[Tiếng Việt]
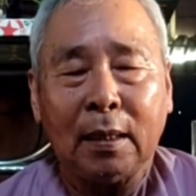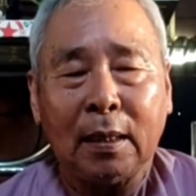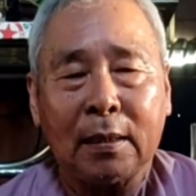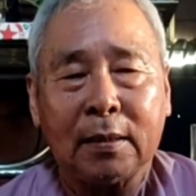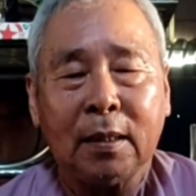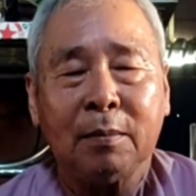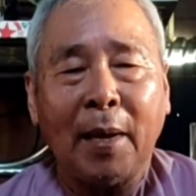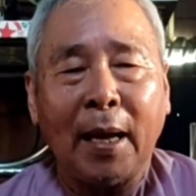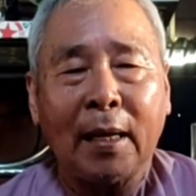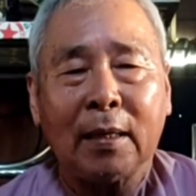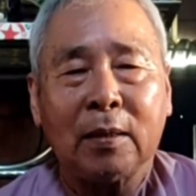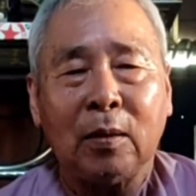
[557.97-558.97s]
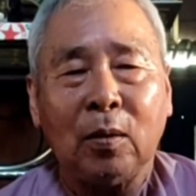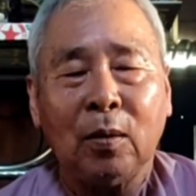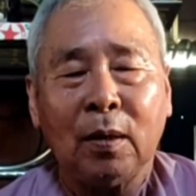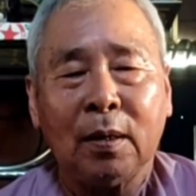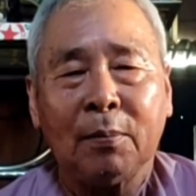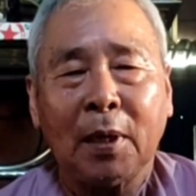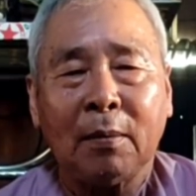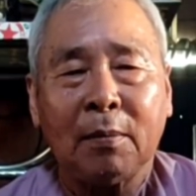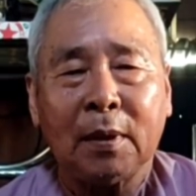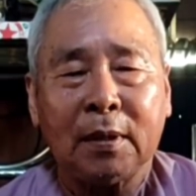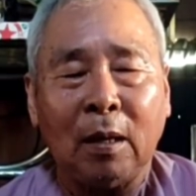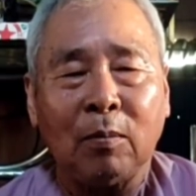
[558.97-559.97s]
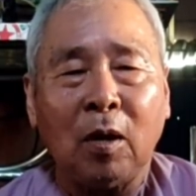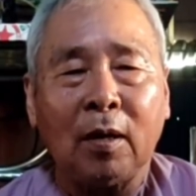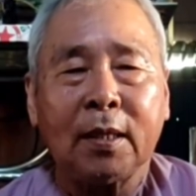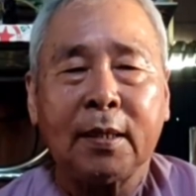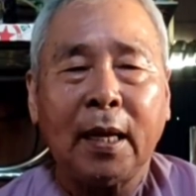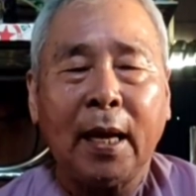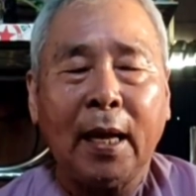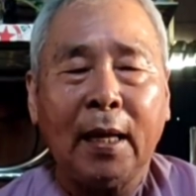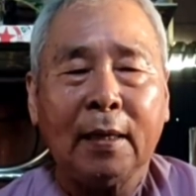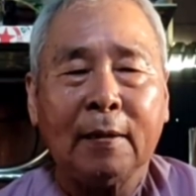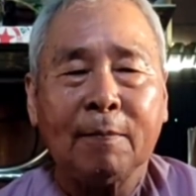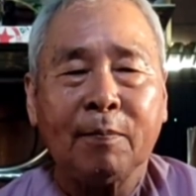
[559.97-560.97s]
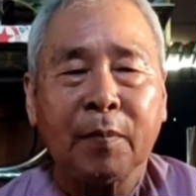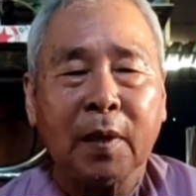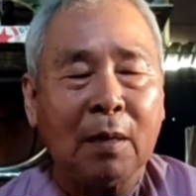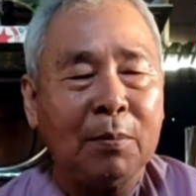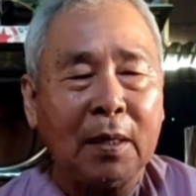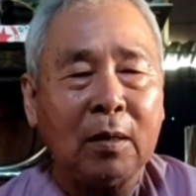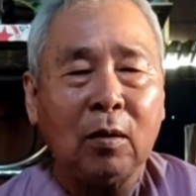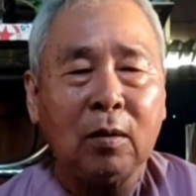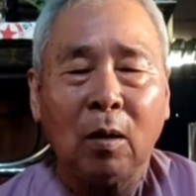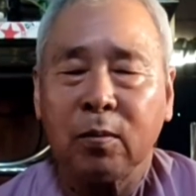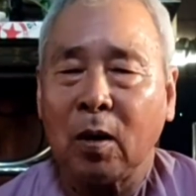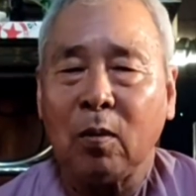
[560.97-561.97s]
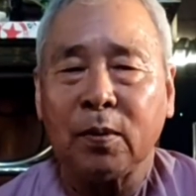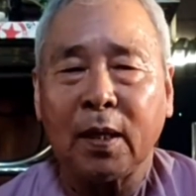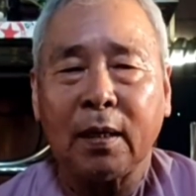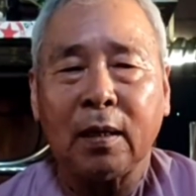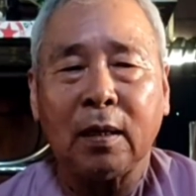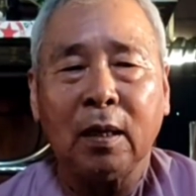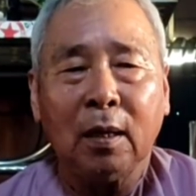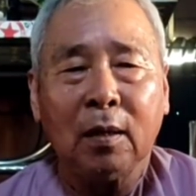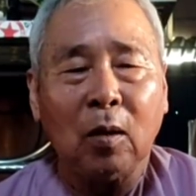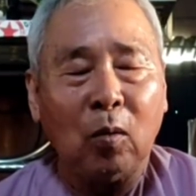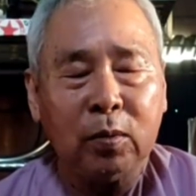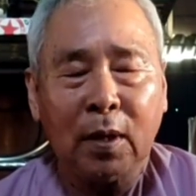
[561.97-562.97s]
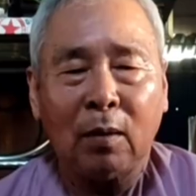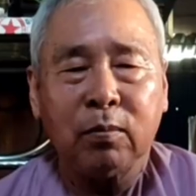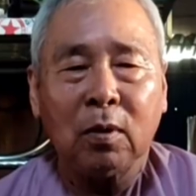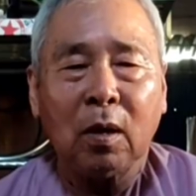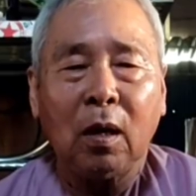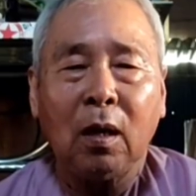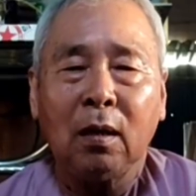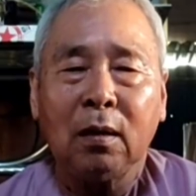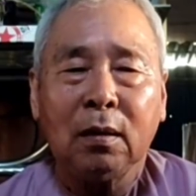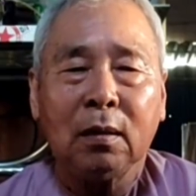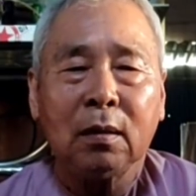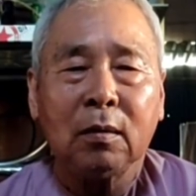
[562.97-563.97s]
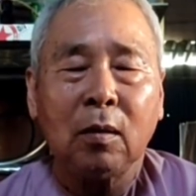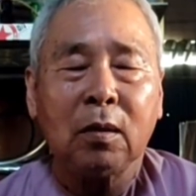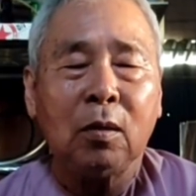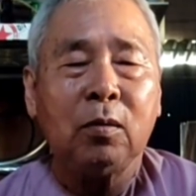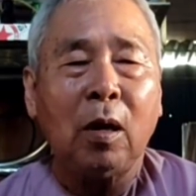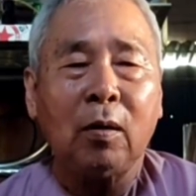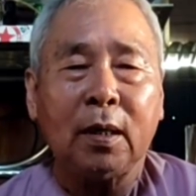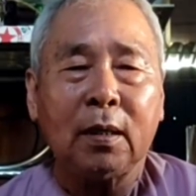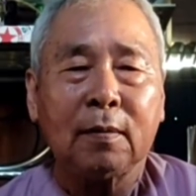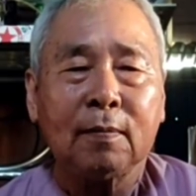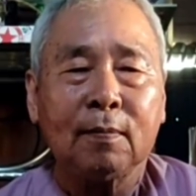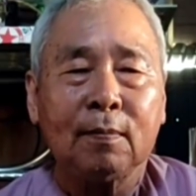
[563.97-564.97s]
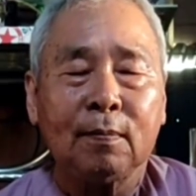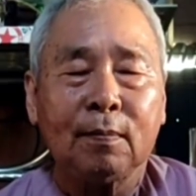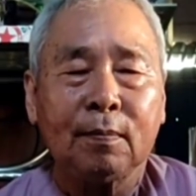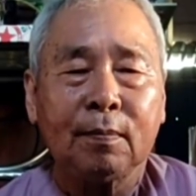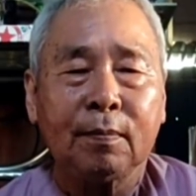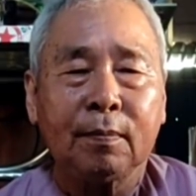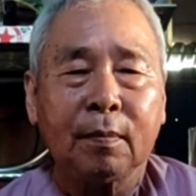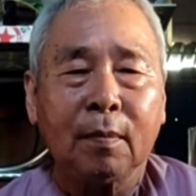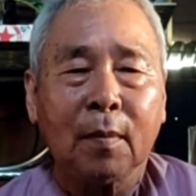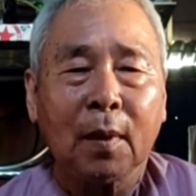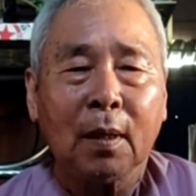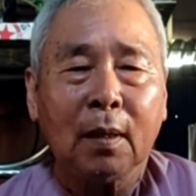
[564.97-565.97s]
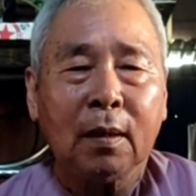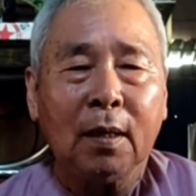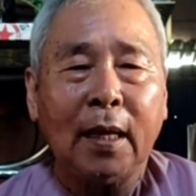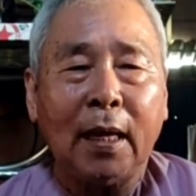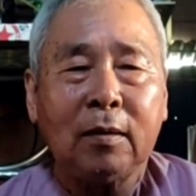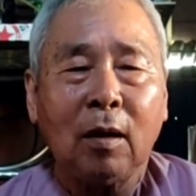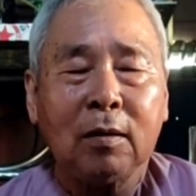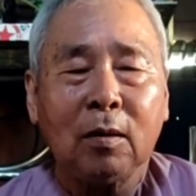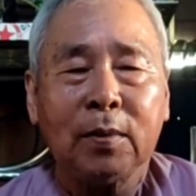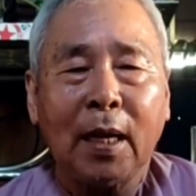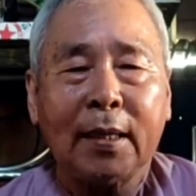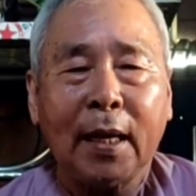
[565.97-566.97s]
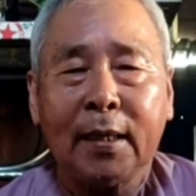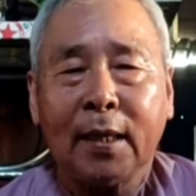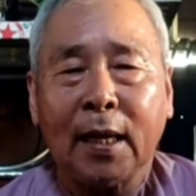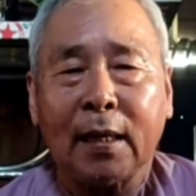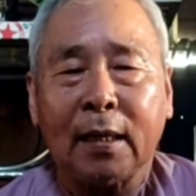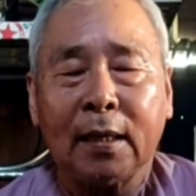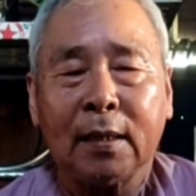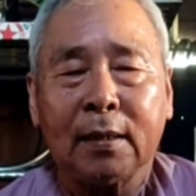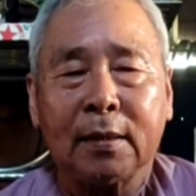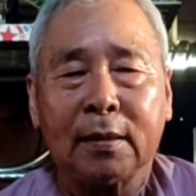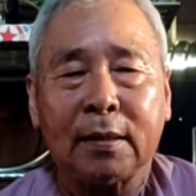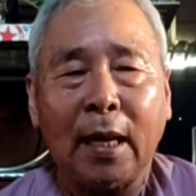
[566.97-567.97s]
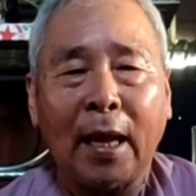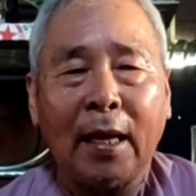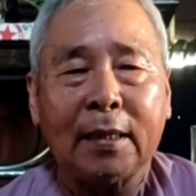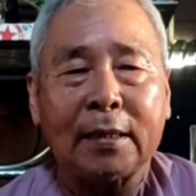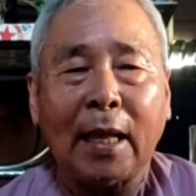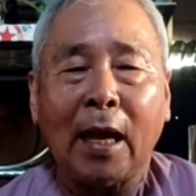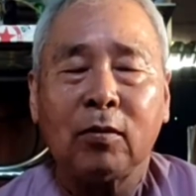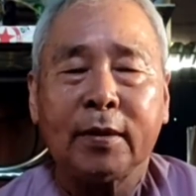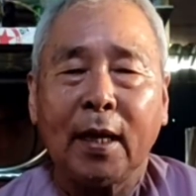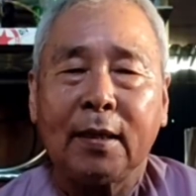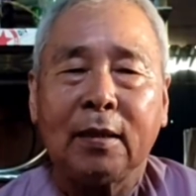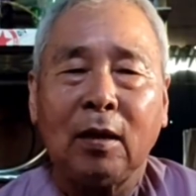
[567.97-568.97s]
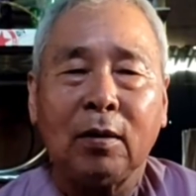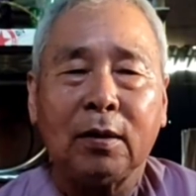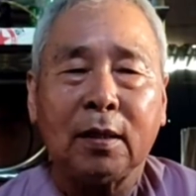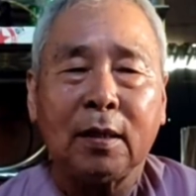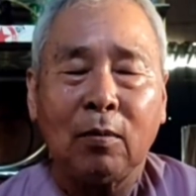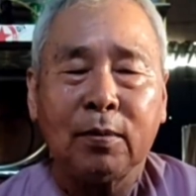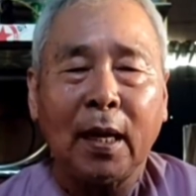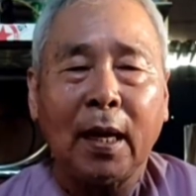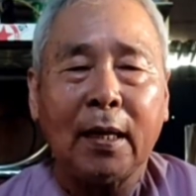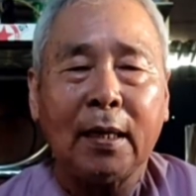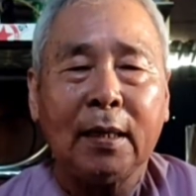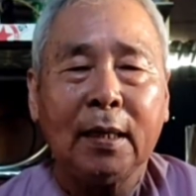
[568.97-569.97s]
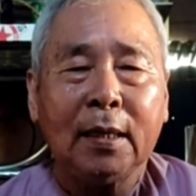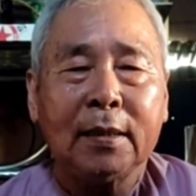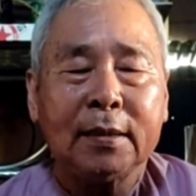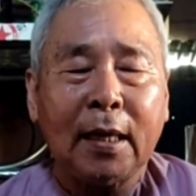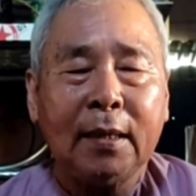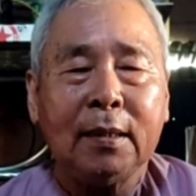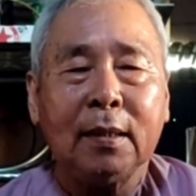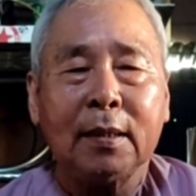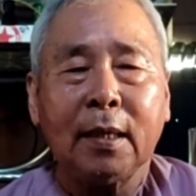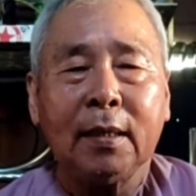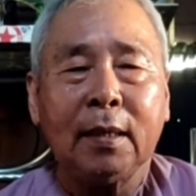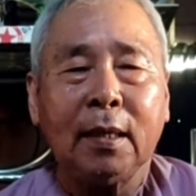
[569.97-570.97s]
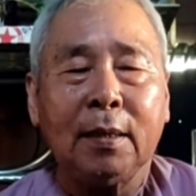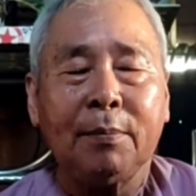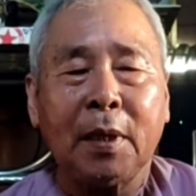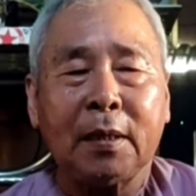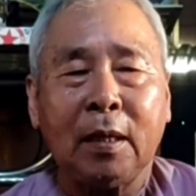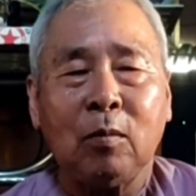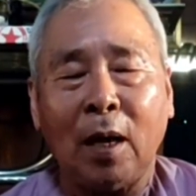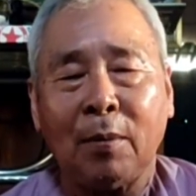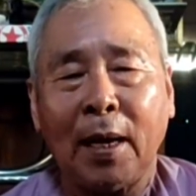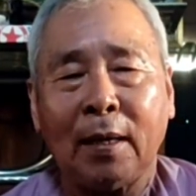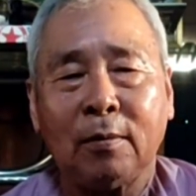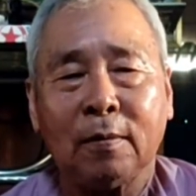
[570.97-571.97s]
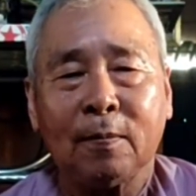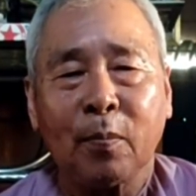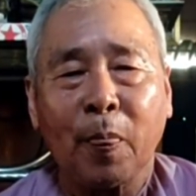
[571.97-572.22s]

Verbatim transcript: à, sinh mạng của mà, mà dòng họ thích ca nhưng mà rồi rốt cùng thì cũng không có có cứu độ được như vậy cho chúng ta thấy rằng là đã là tạo nhân rồi thì không thể tránh được cái cái, cái quả báo